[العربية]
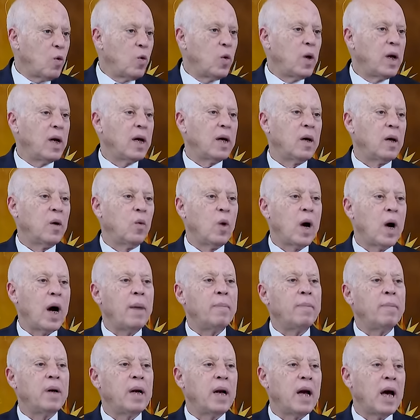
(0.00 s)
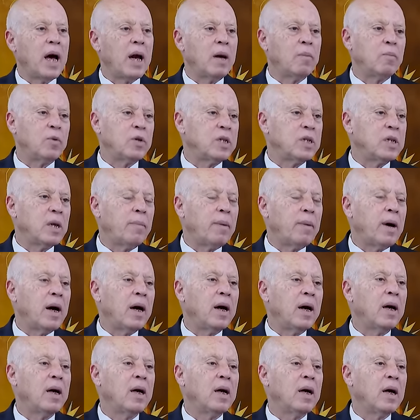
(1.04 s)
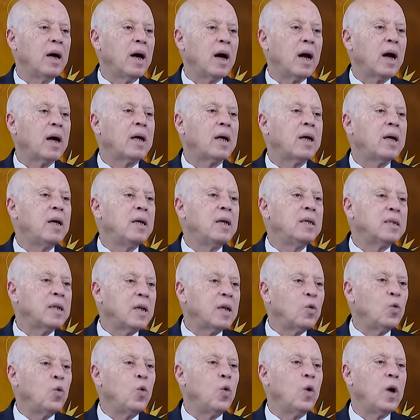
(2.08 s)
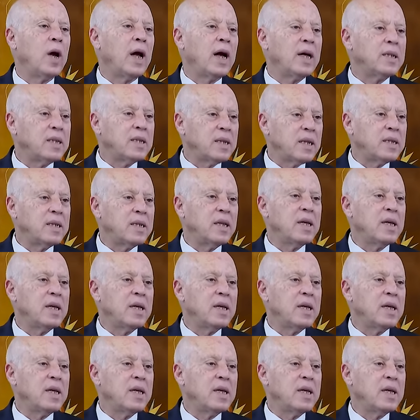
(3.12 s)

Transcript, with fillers: الحبس باطل كله على رقبتك والله كله ذنوب